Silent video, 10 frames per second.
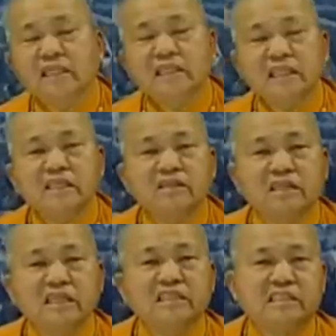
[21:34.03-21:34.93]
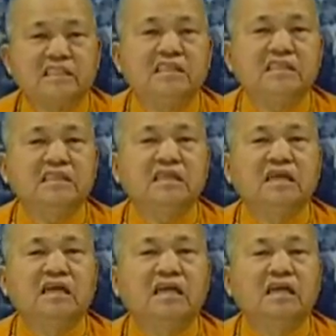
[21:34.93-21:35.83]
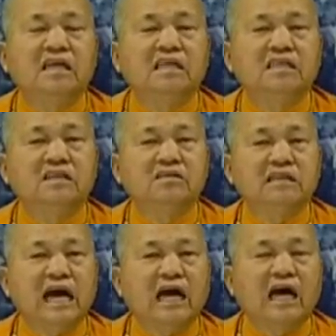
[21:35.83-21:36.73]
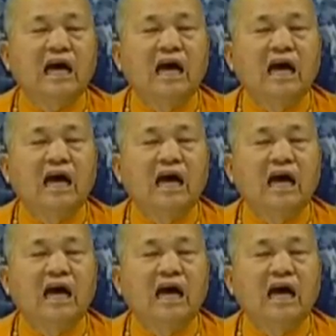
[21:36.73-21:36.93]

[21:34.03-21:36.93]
天地的利己，就让